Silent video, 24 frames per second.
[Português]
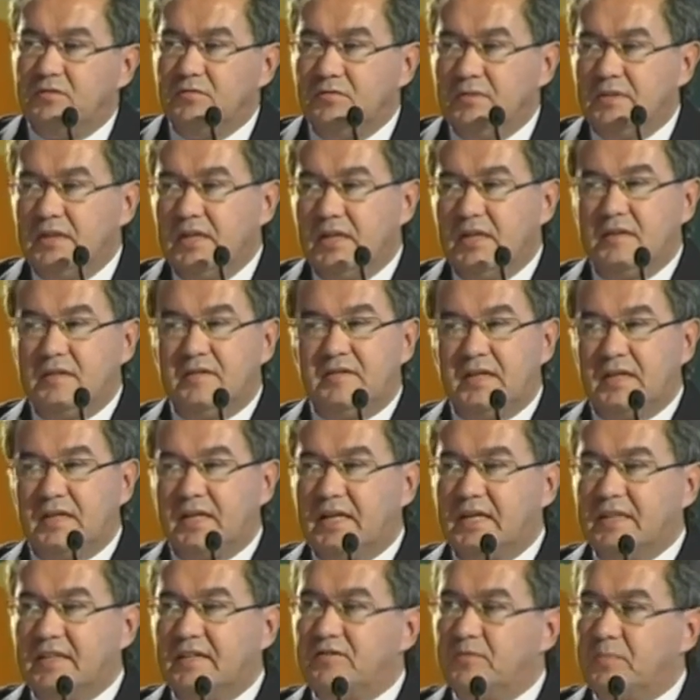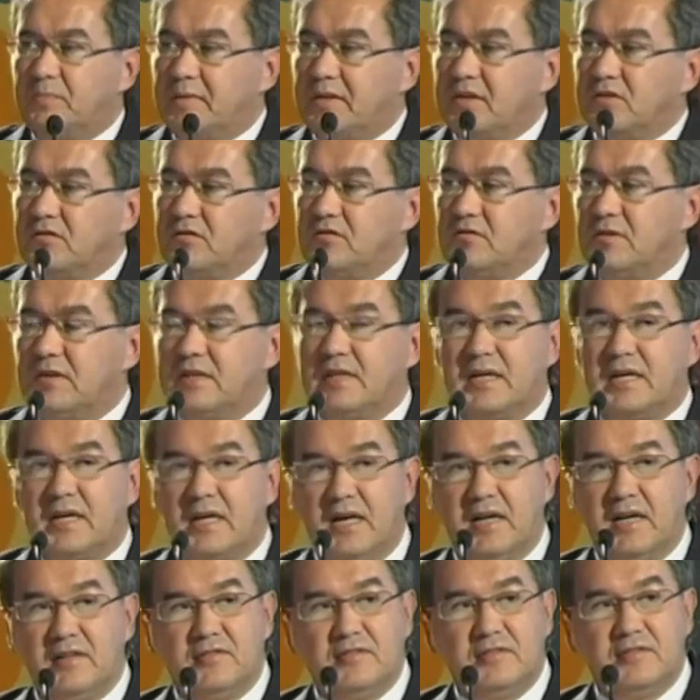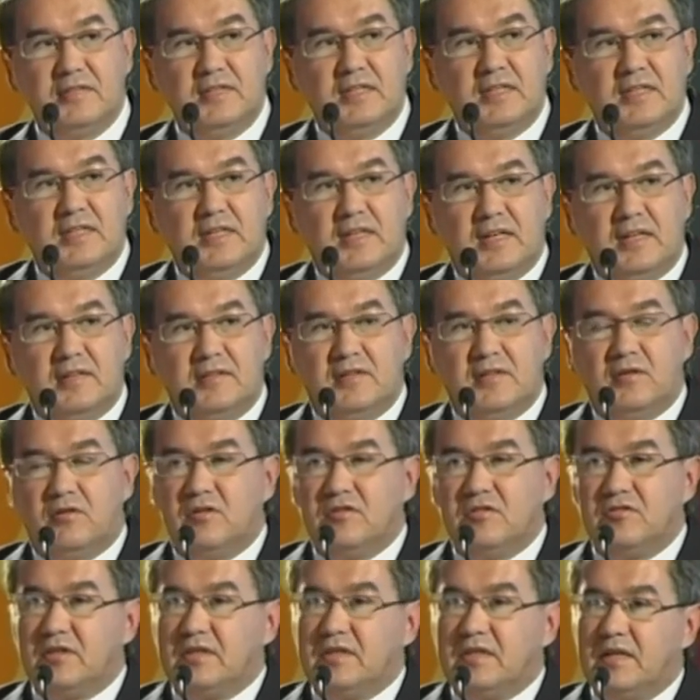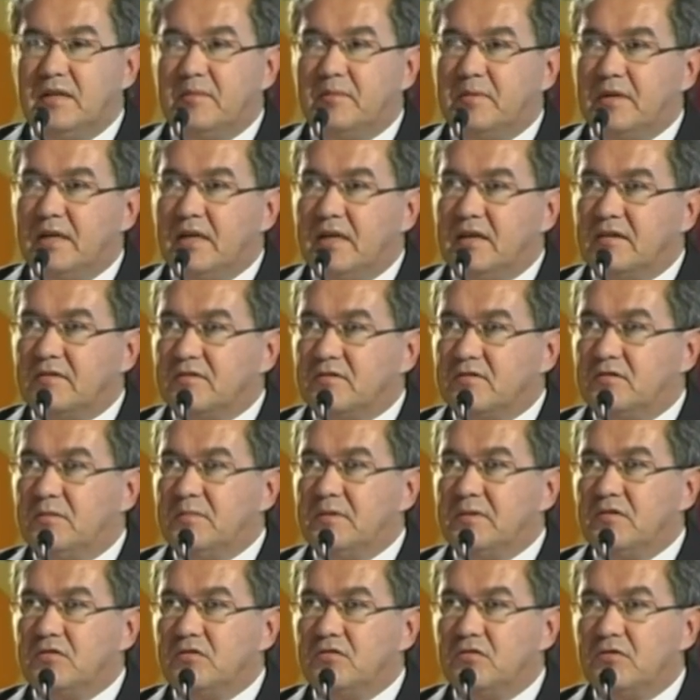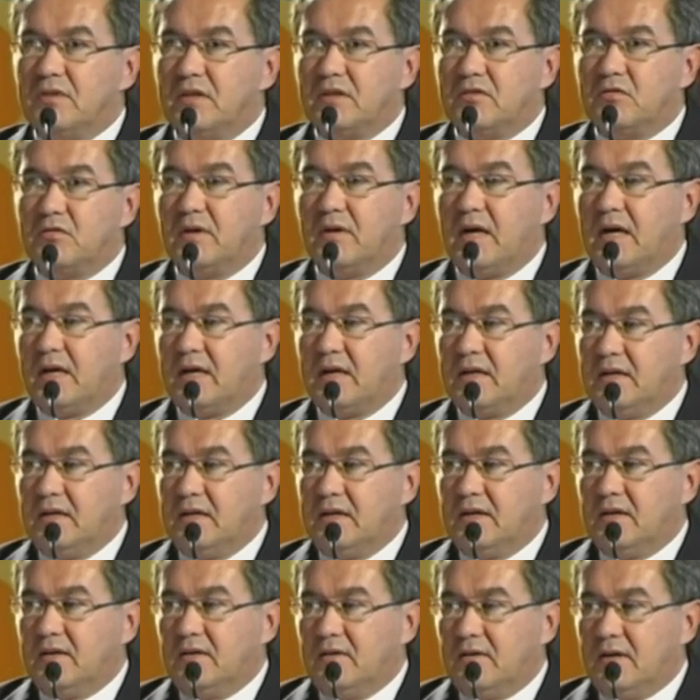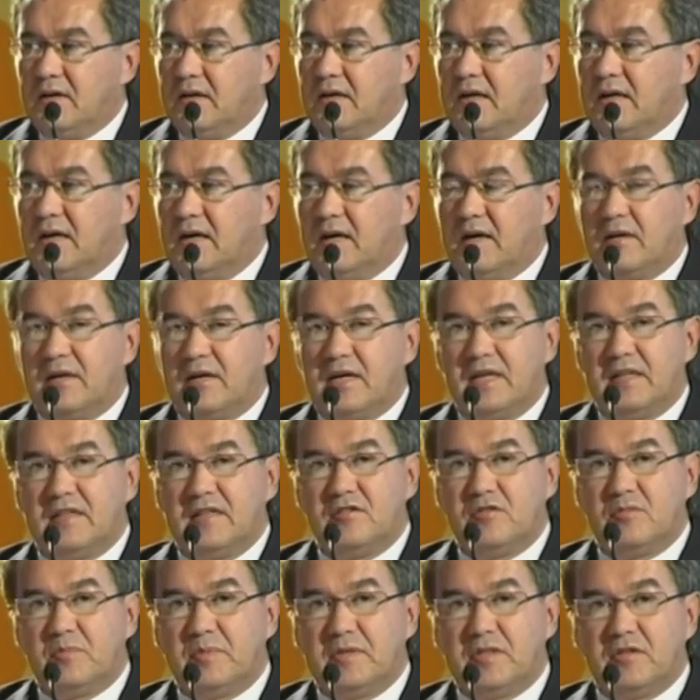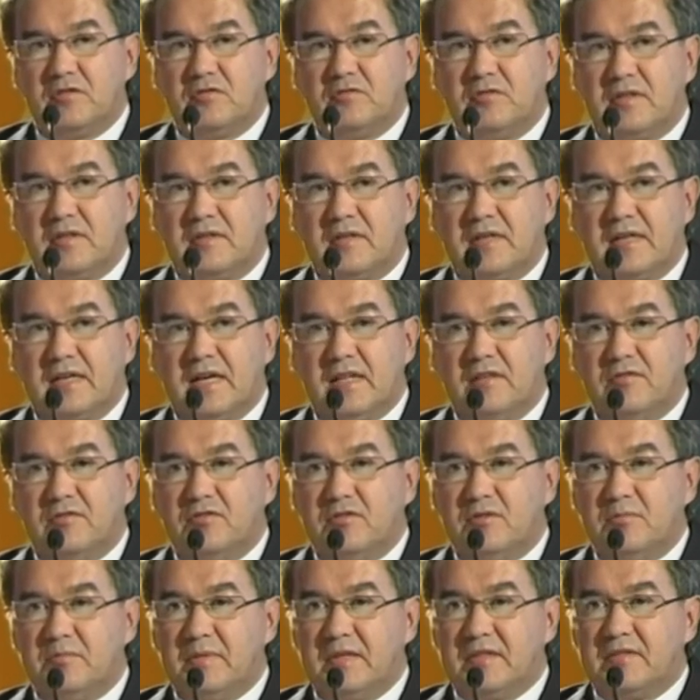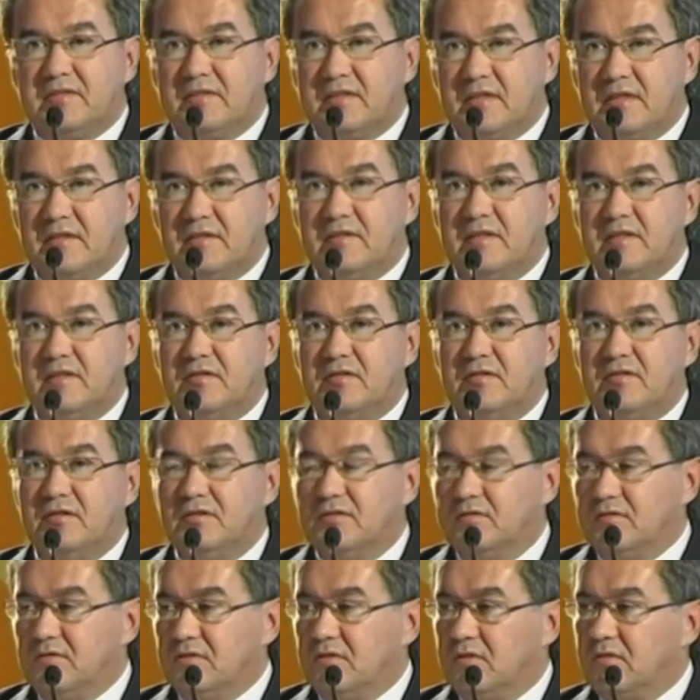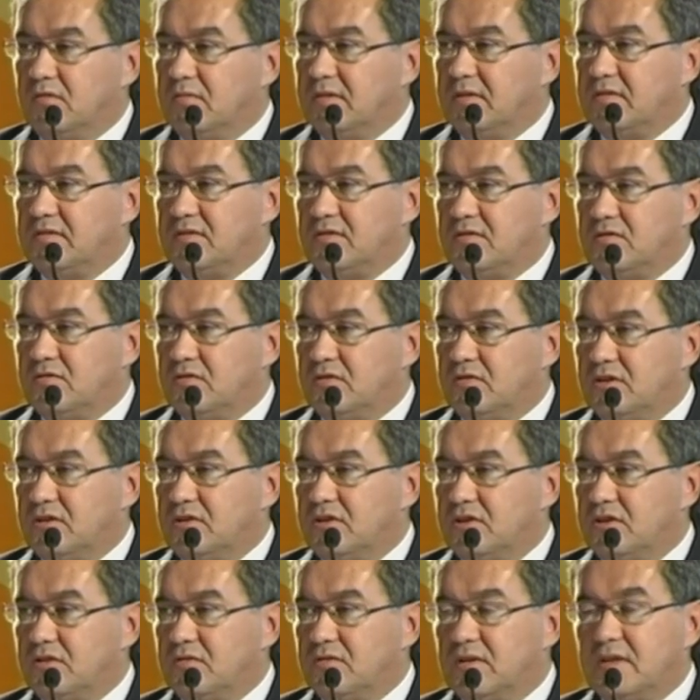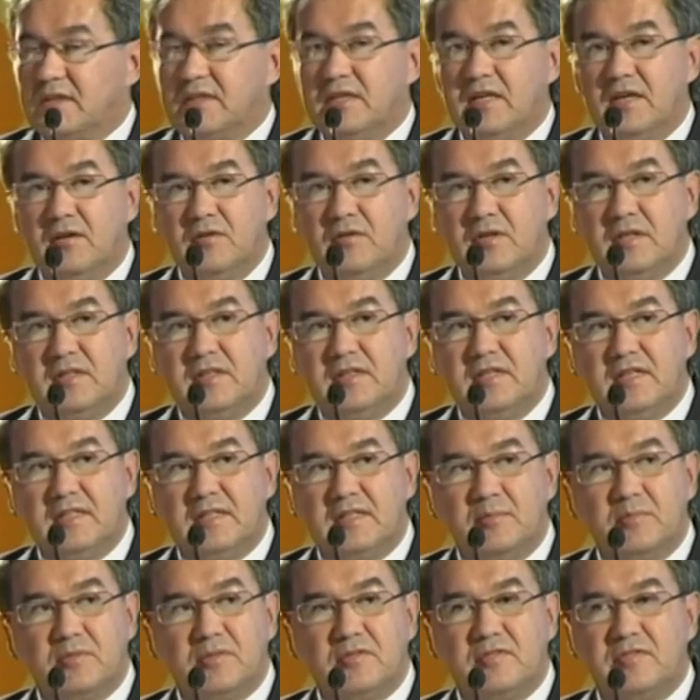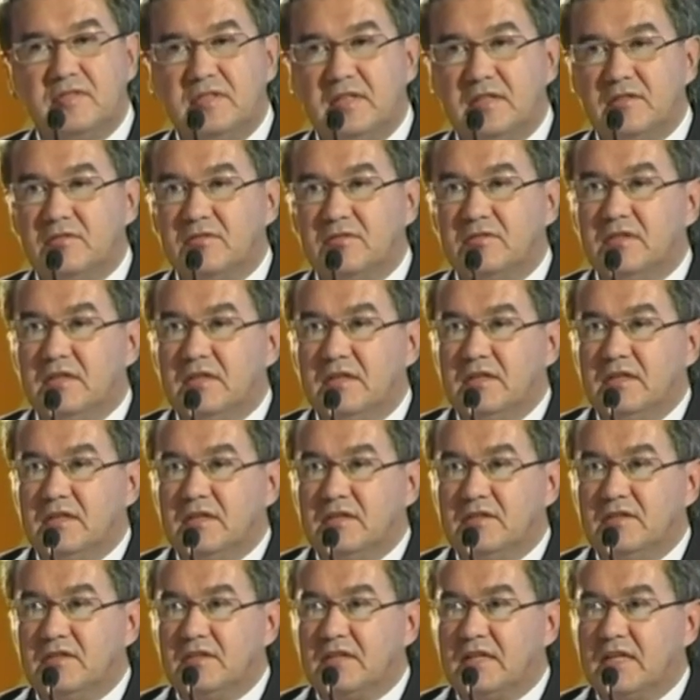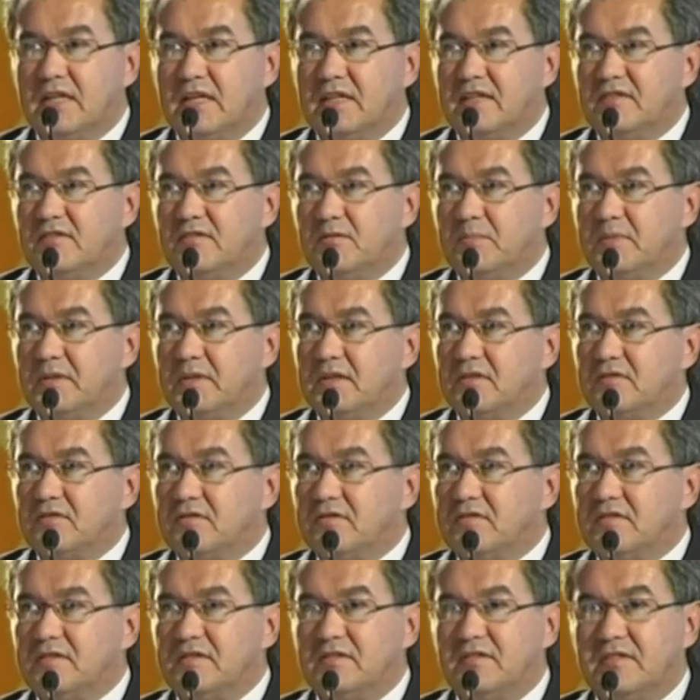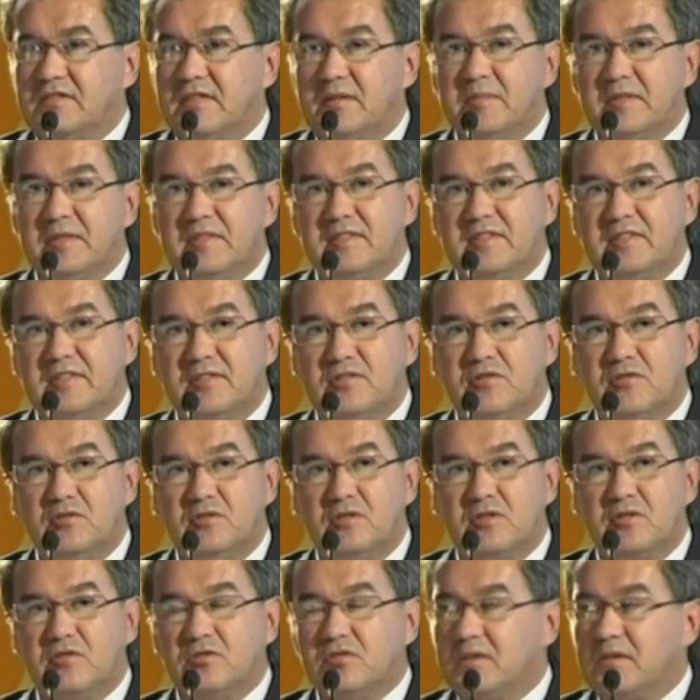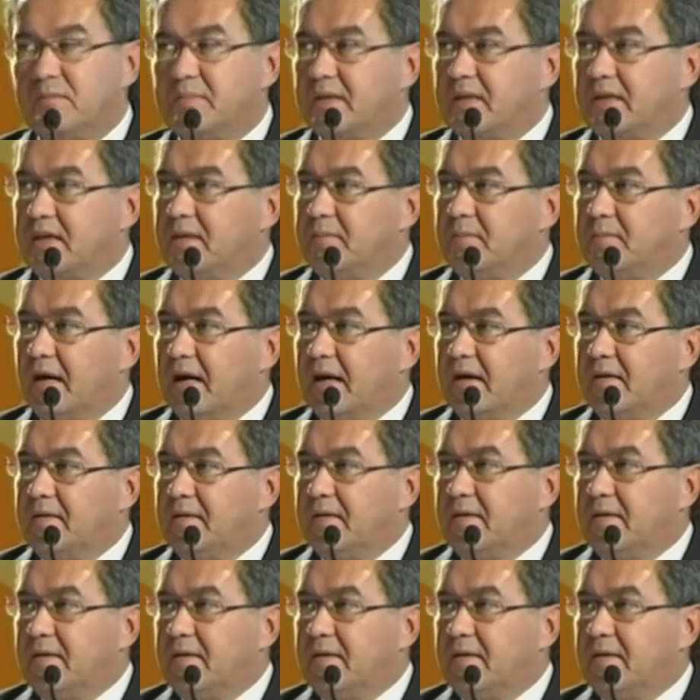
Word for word: Um deles é a queda de preço no atacado. Quer dizer, onde a Telebrás começou a atuar, a queda de preço no atacado foi bastante sensível. Em algumas regiões chegou até 80% de queda de preço, ou seja, tinha bastante gordura para queimar.